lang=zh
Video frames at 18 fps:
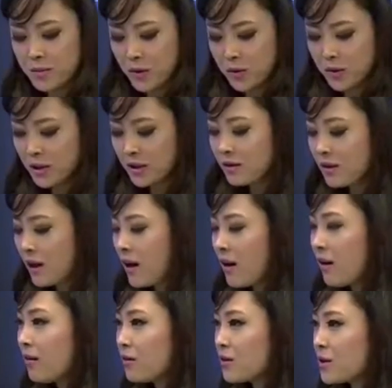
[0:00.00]
友没有听
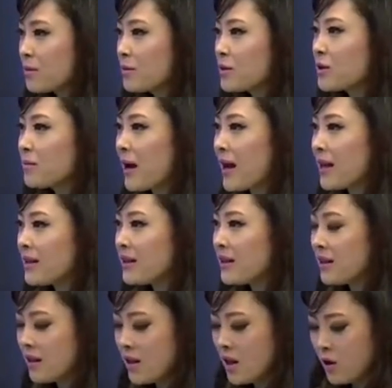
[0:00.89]
到哈？是不是满
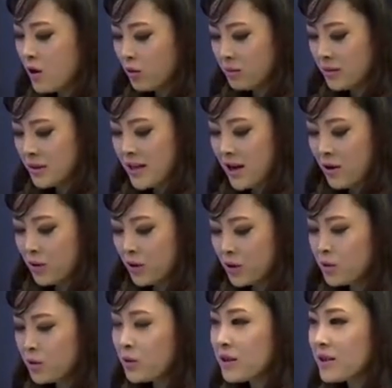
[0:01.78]
意？我们再
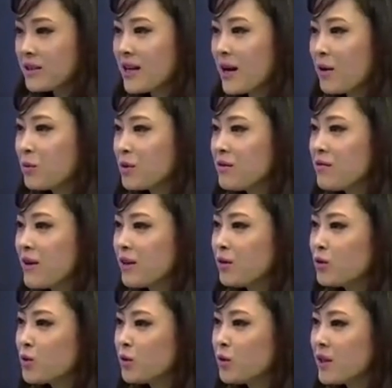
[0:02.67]
回顾一下吴亦
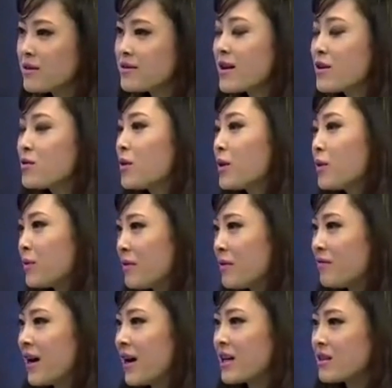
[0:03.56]
凡的初恋，在幼儿
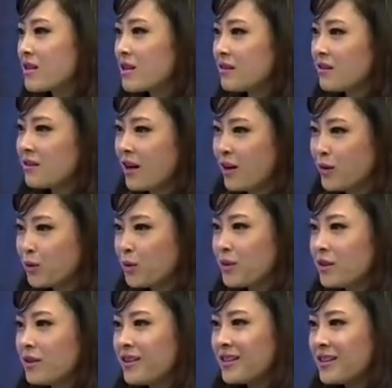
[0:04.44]
园发生，然后
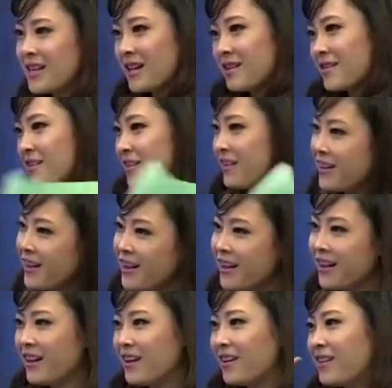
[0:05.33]
对着一个扎着
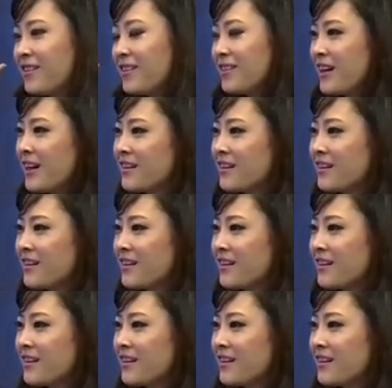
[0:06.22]
两个